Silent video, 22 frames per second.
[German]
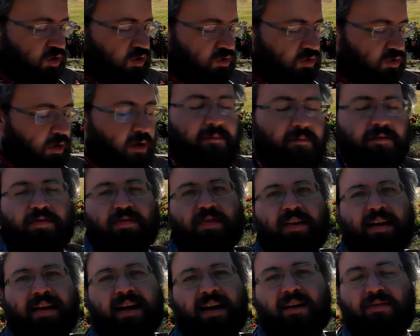
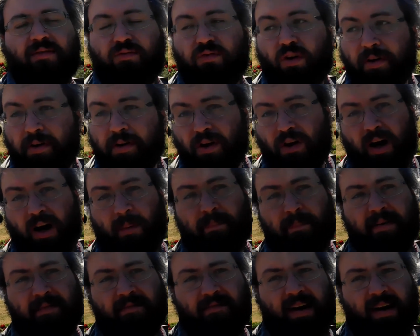Sturmfeder von
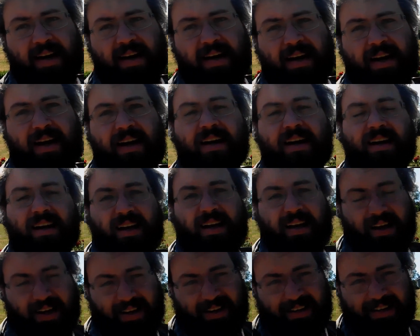Oppenweiler
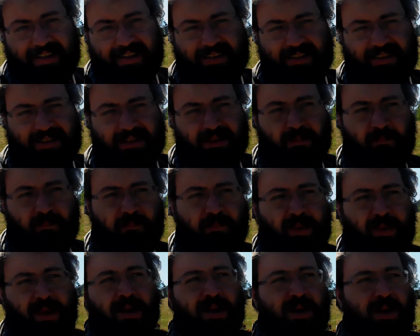errichtete.
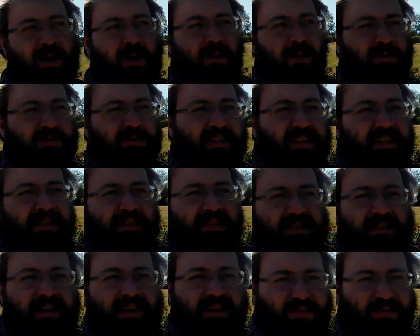Und diese